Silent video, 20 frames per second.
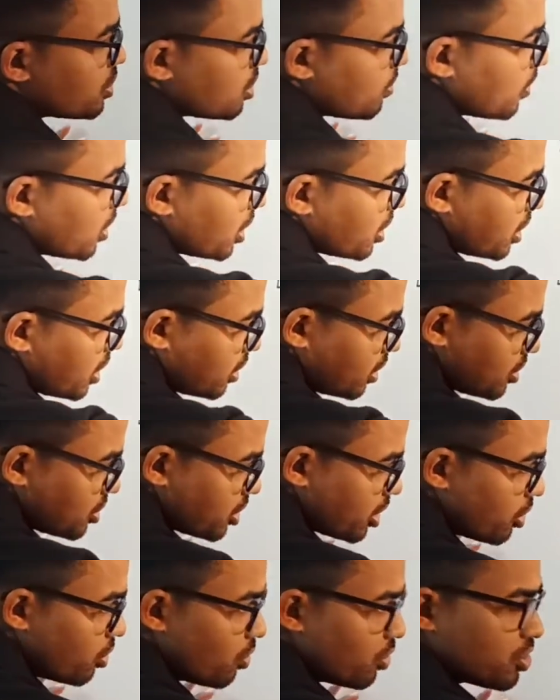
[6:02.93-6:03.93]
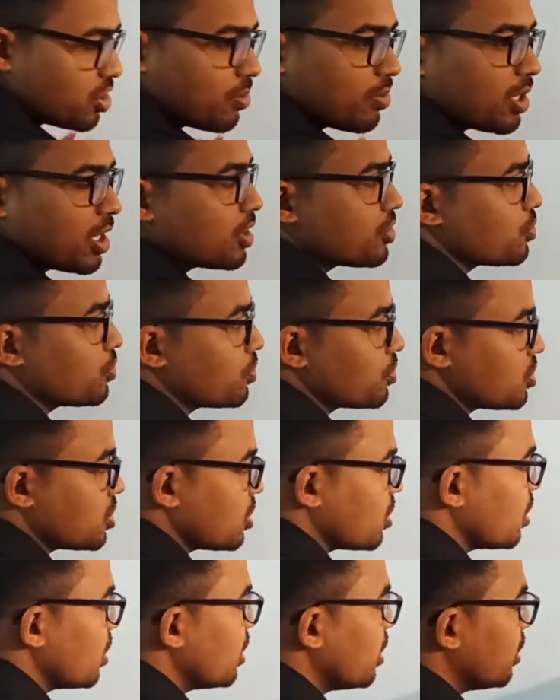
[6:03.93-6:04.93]
রয়েছে এবং এটা একটা ছেদক হিসেবে কাজ
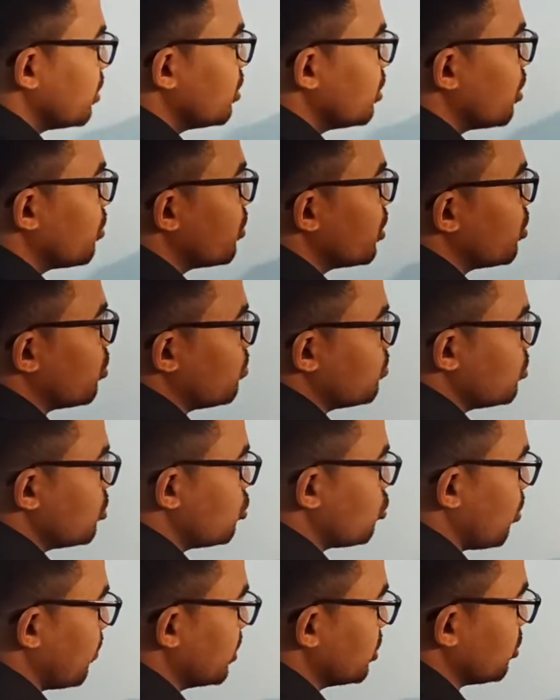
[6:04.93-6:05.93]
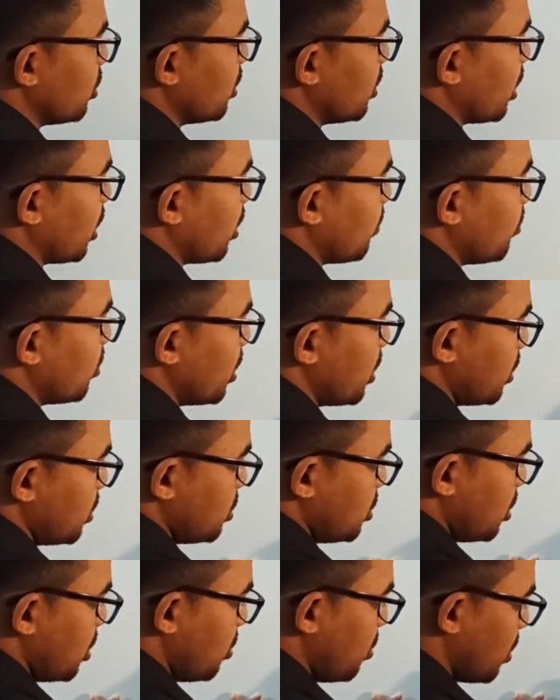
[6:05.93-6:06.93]
করছে দেখো এরকম যদি সমান্তরাল থাকে এবং একটা
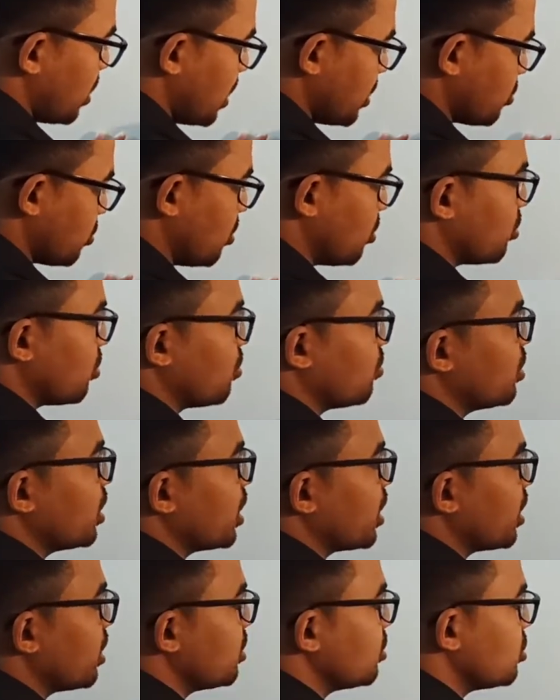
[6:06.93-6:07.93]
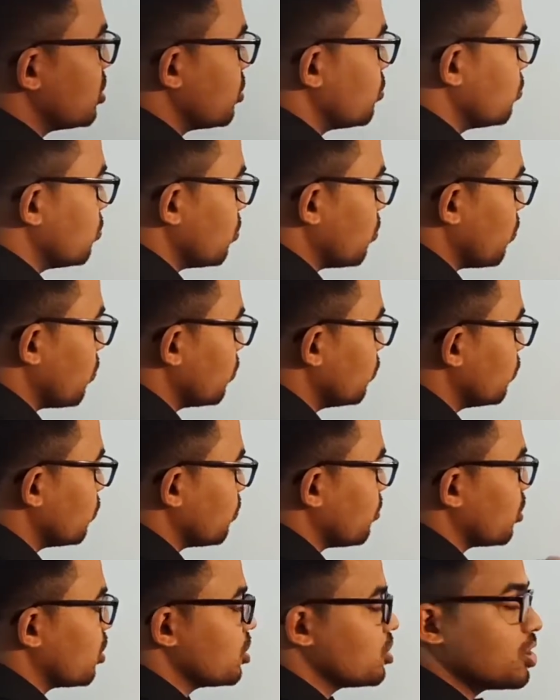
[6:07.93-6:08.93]
ছেদক কাজ করে তখন এখানে যে দুটো কোণ
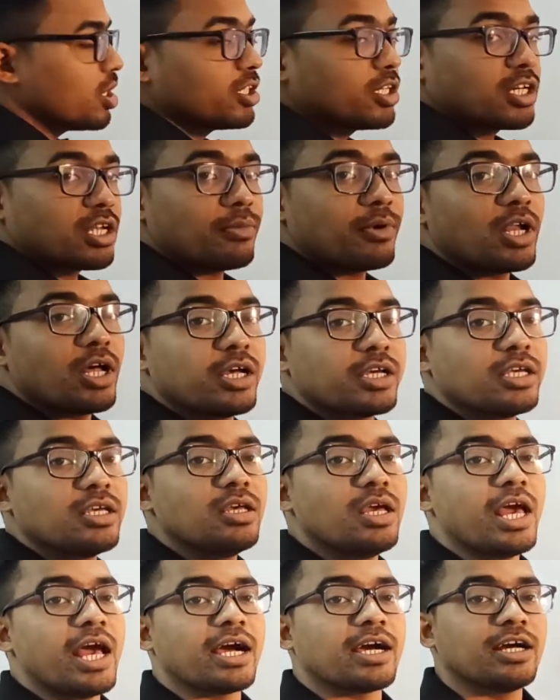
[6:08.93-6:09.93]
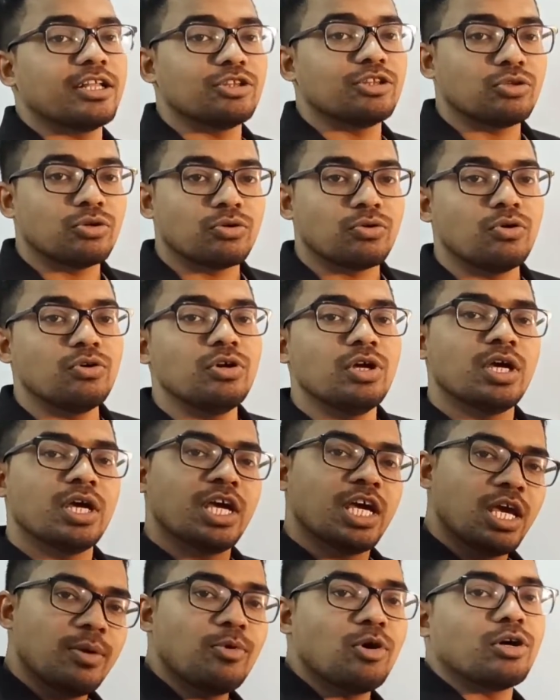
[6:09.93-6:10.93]
উৎপন্ন হয় তাদেরকে বলা হয় কি একান্তর কোণ
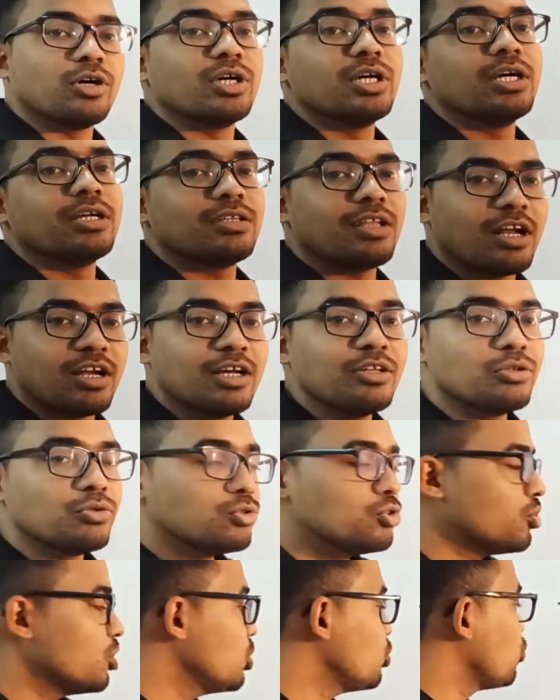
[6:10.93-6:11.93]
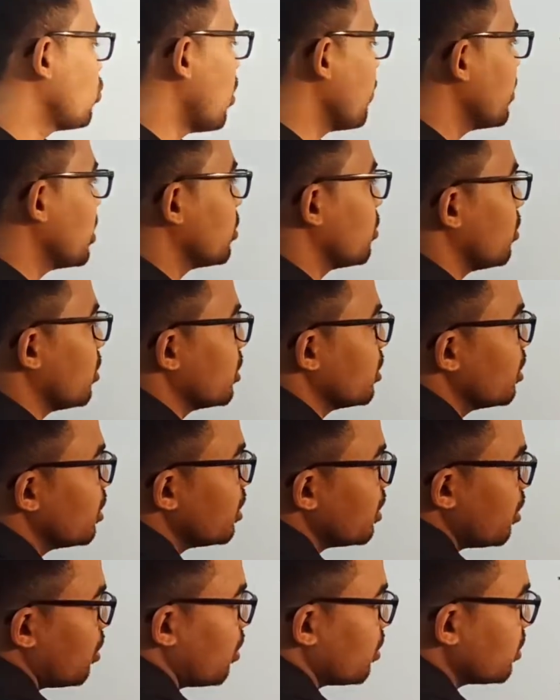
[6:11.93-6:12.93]
এবং তারা দুজনে সমান হয়
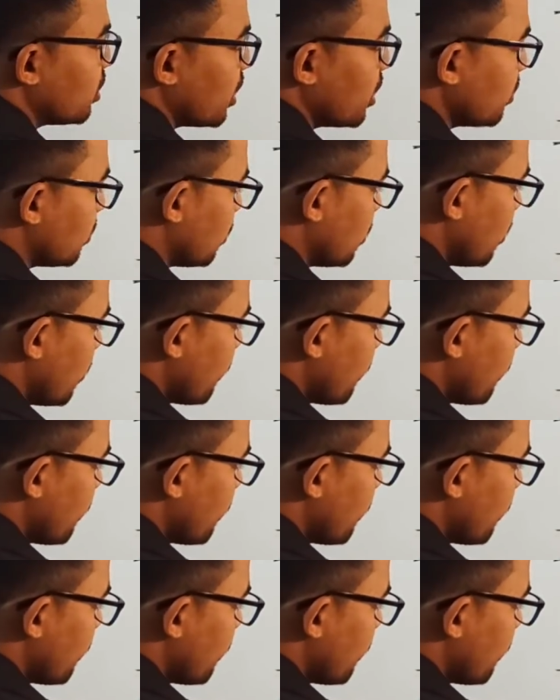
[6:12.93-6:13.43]
অর্থাৎ